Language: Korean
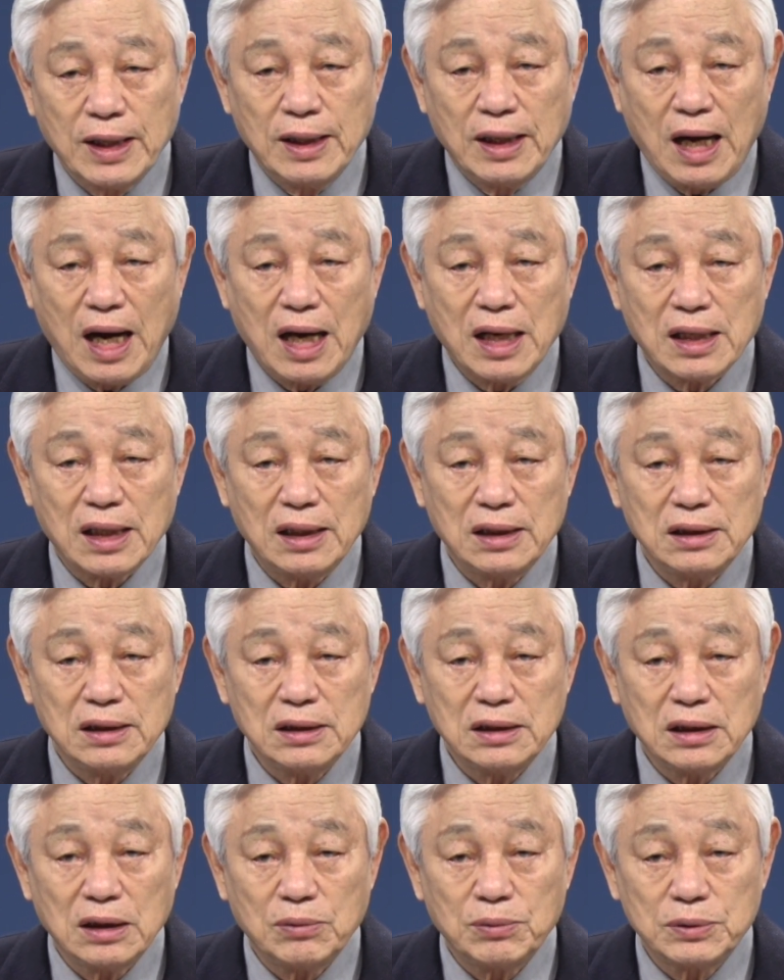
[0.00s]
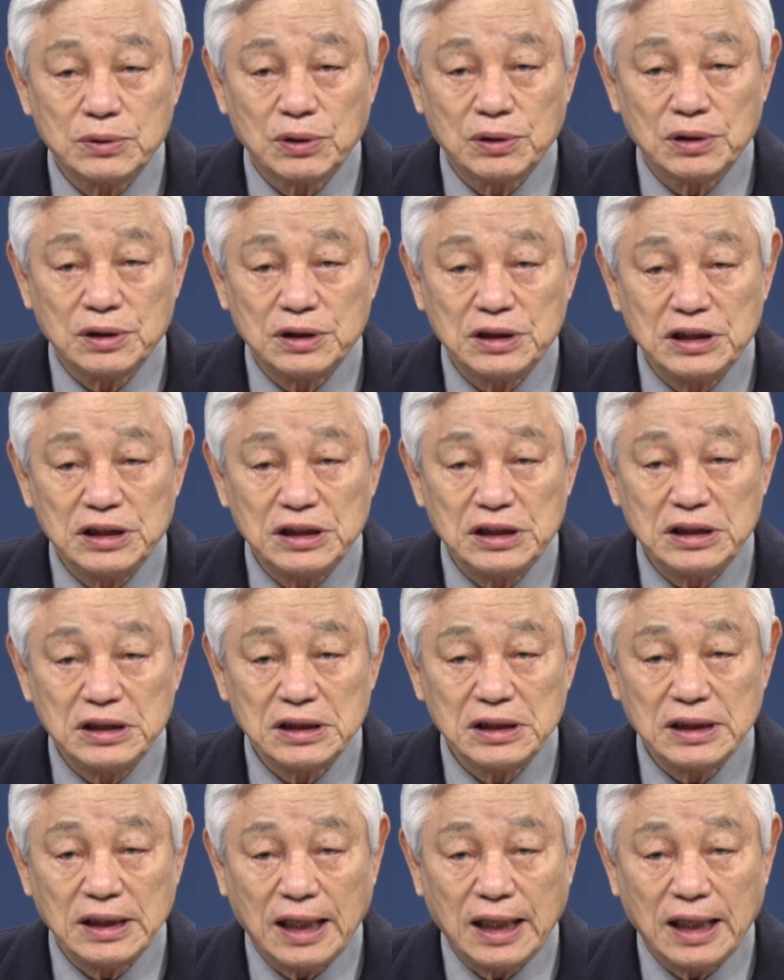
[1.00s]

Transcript: 하나님께로부터는 지식이